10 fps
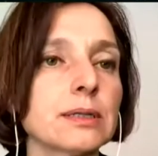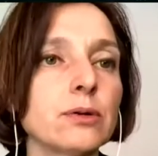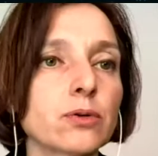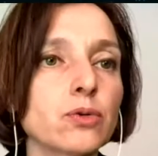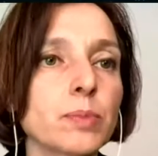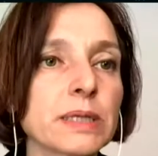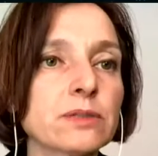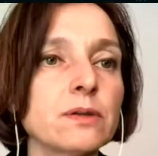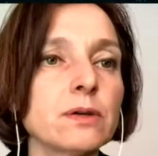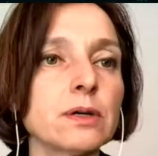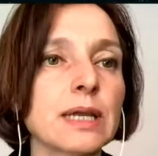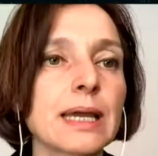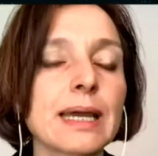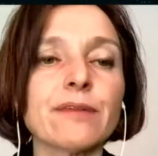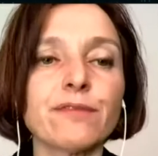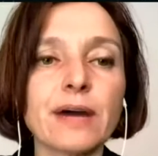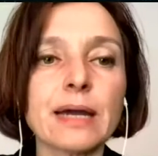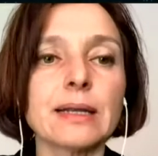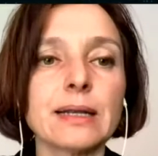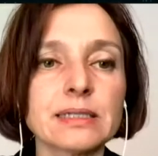dell'occupazione e a
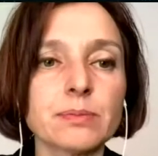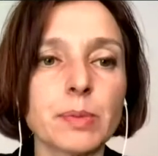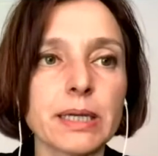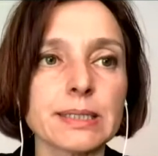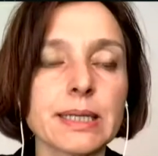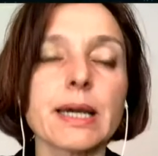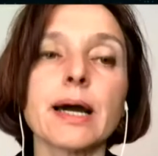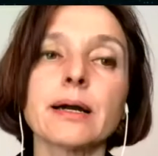farne le spese